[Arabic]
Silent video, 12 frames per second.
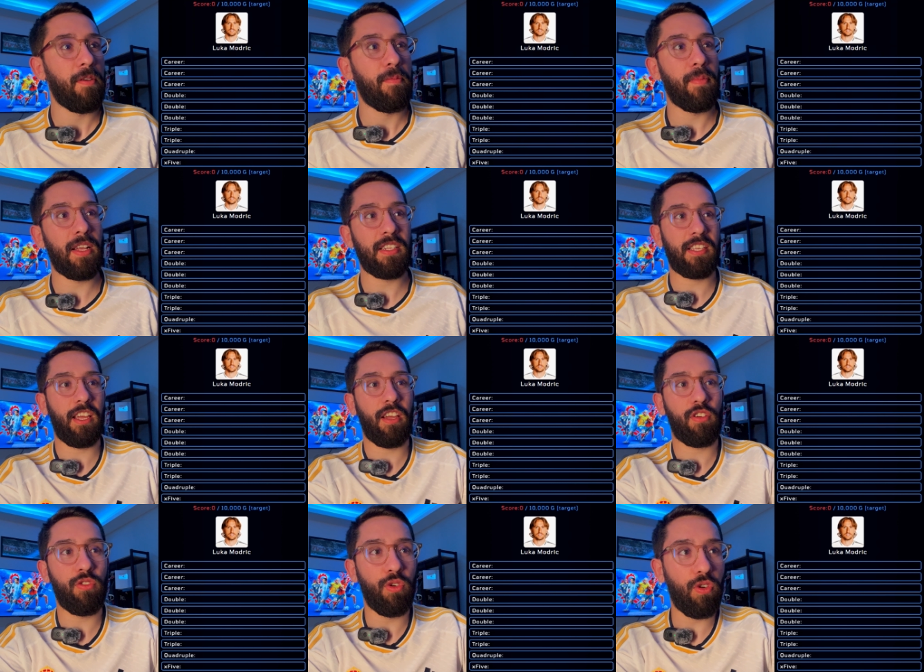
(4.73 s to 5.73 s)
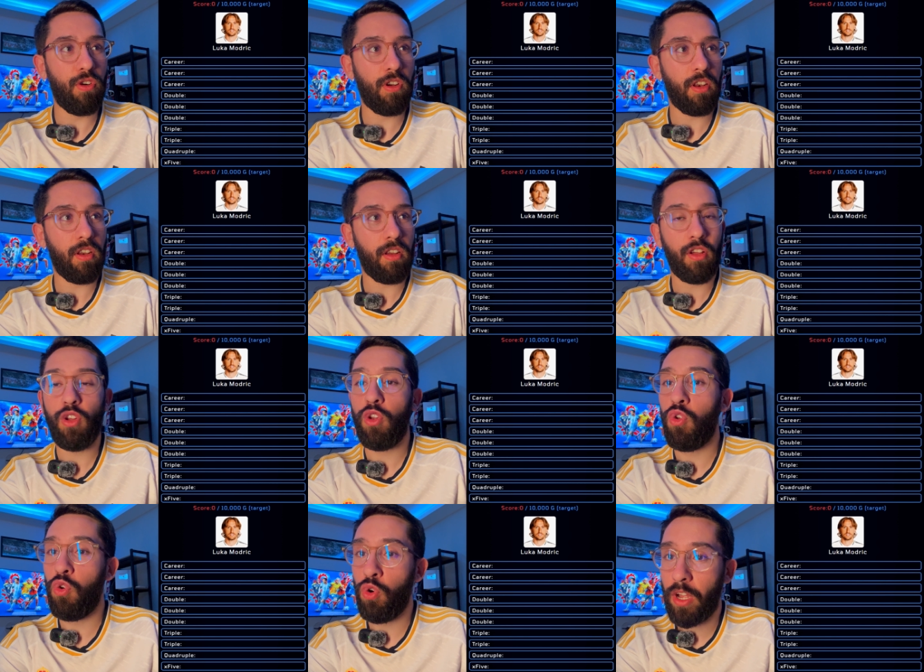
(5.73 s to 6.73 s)
من سيكون
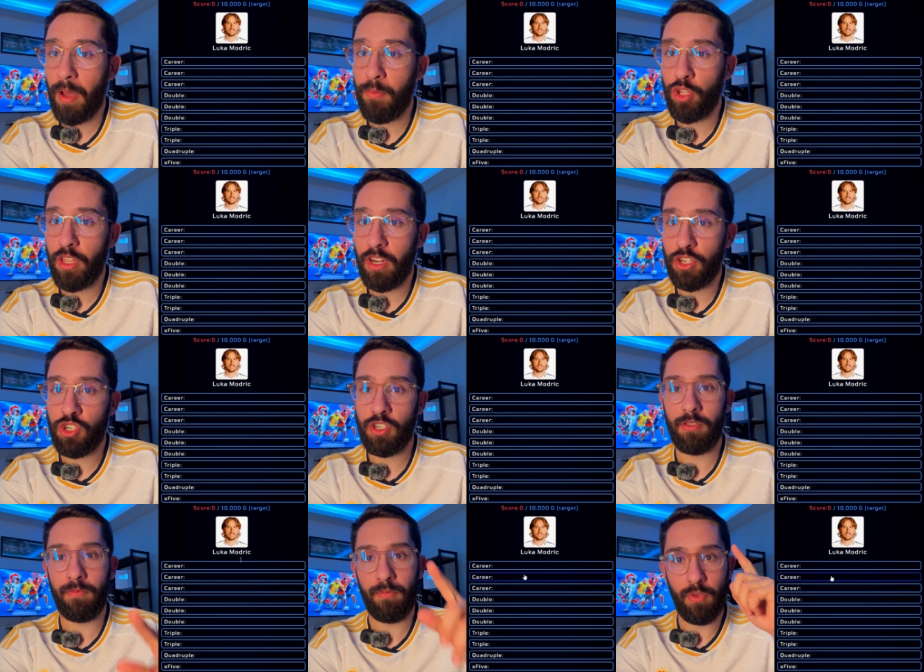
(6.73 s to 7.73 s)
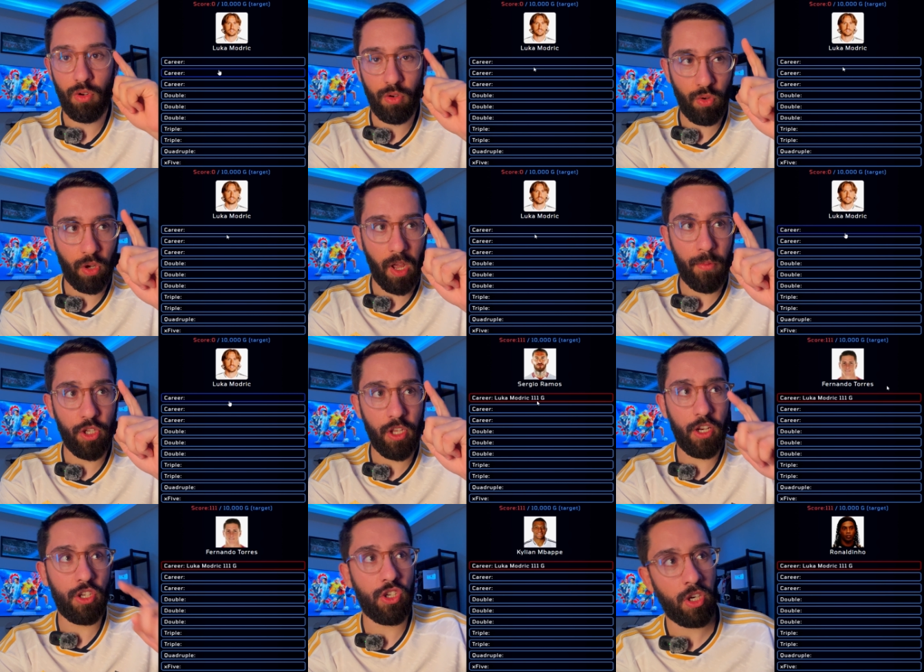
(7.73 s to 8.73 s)
لوكا مودريتش لوكا
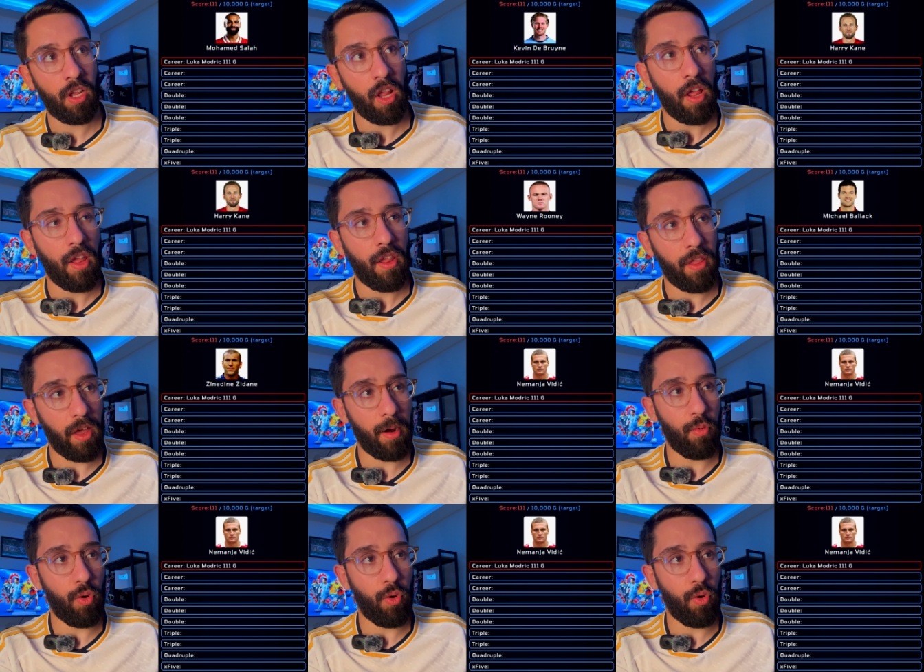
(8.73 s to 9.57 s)
مودريتش ضرب